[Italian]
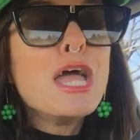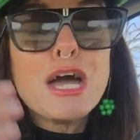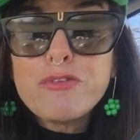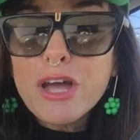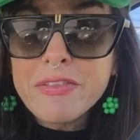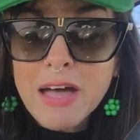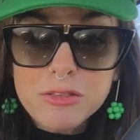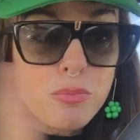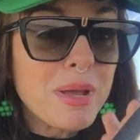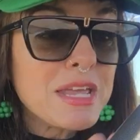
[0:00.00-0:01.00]
e a voi è
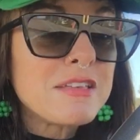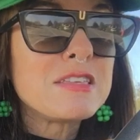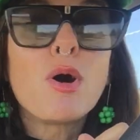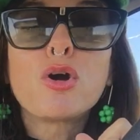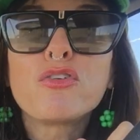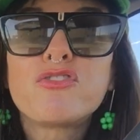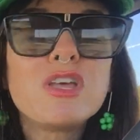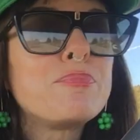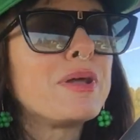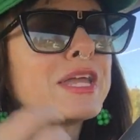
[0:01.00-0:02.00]
andato benissimo
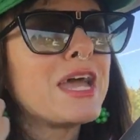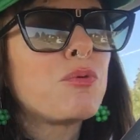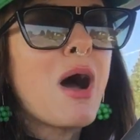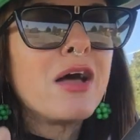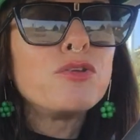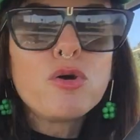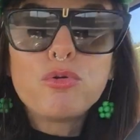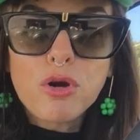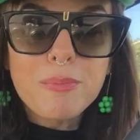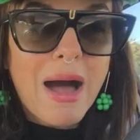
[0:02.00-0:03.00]
così perché quando
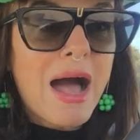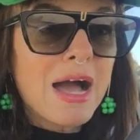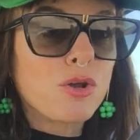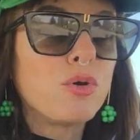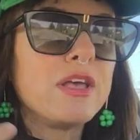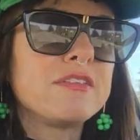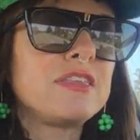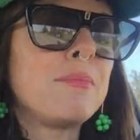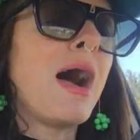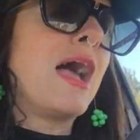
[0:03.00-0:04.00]
uno è magro e
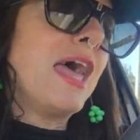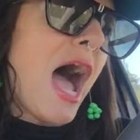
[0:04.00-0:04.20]
sta male,